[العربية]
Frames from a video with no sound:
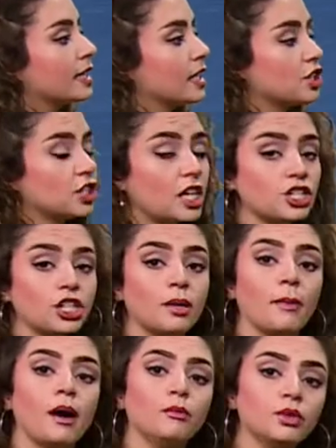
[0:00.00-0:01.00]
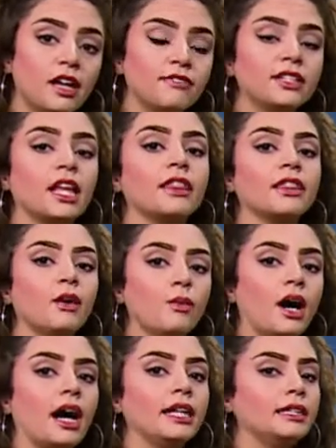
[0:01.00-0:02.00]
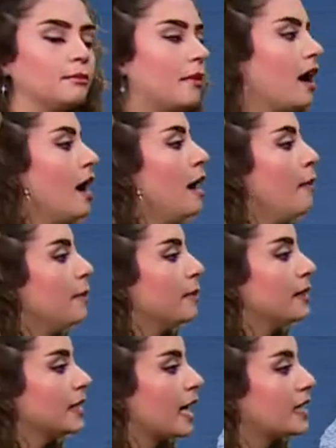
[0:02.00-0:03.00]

12 درجه تبقى منخفضه نوعا ما بمنطقه